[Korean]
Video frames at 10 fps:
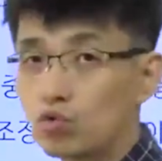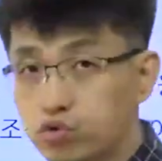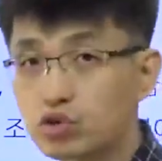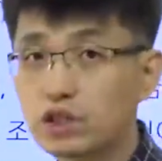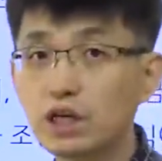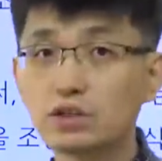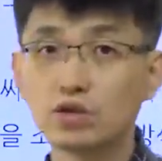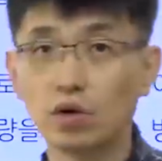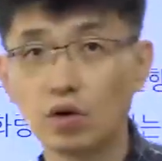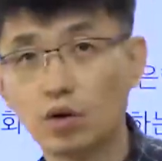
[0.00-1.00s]
국채
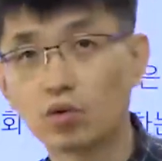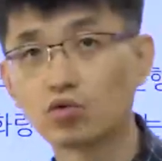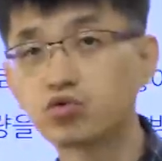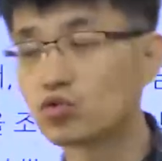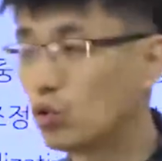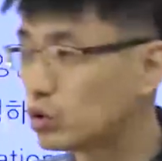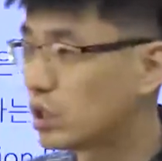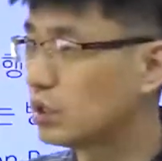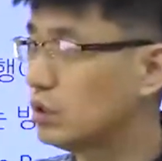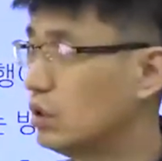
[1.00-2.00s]
있죠?
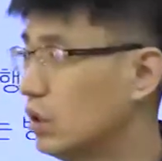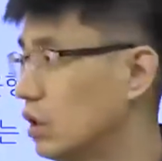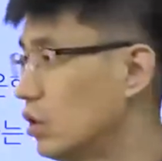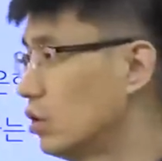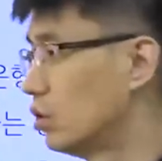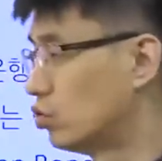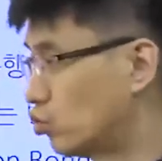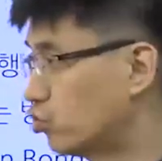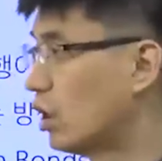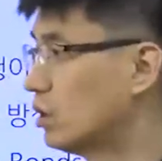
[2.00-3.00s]
국공채를
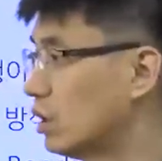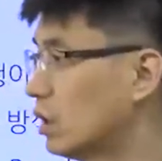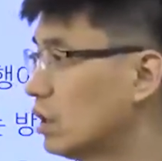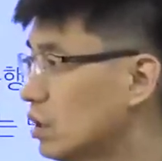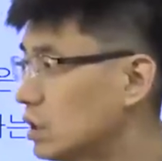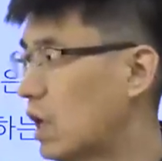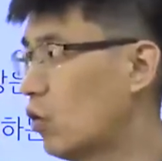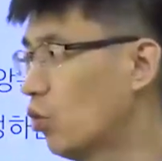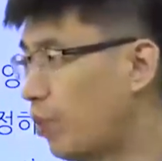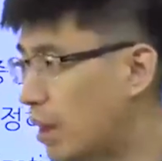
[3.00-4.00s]
중앙은행이
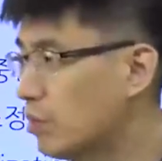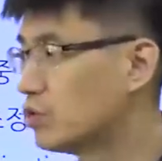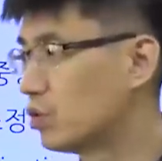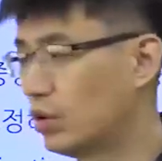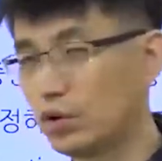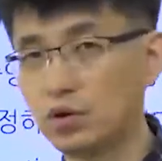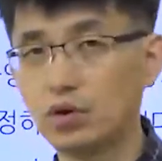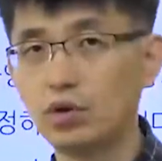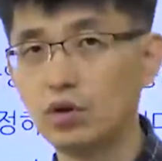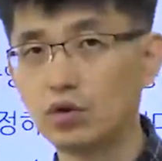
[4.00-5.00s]
사고 팔면서,
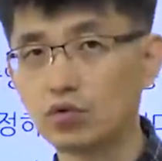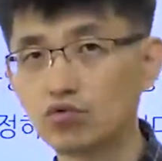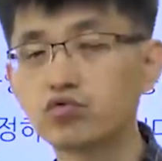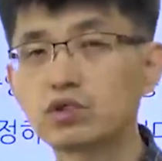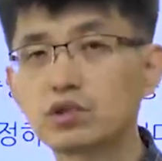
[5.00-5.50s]
국,